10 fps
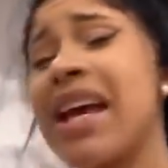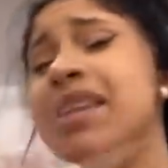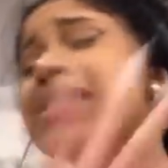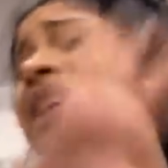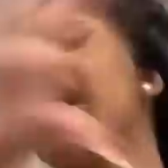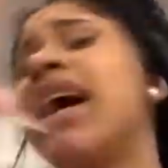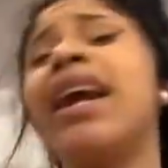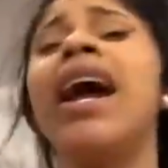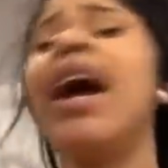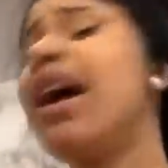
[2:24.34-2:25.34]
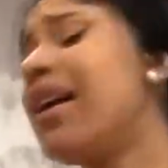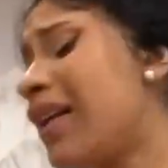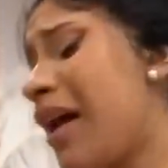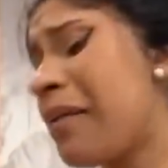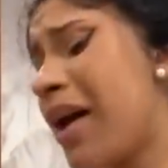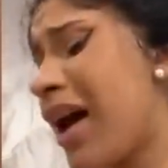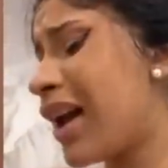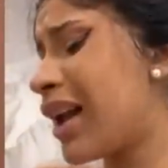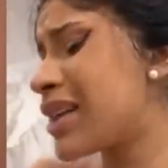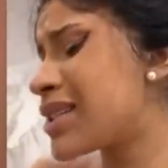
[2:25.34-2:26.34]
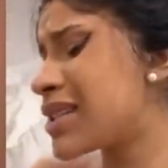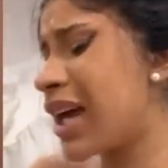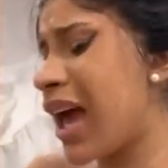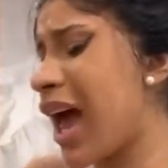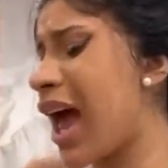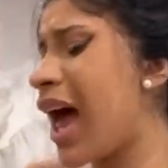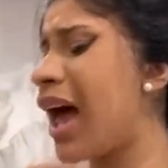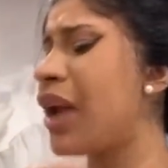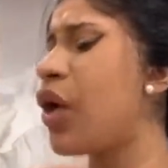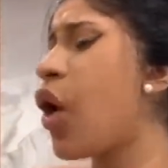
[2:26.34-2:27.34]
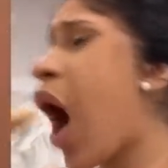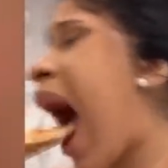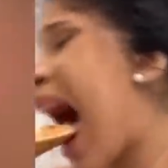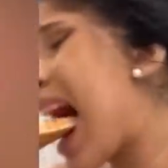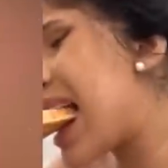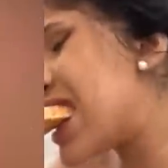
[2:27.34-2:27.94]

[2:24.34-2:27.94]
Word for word: Ah, essa menina eu não sei não, gente, mas é aquela coisa, né?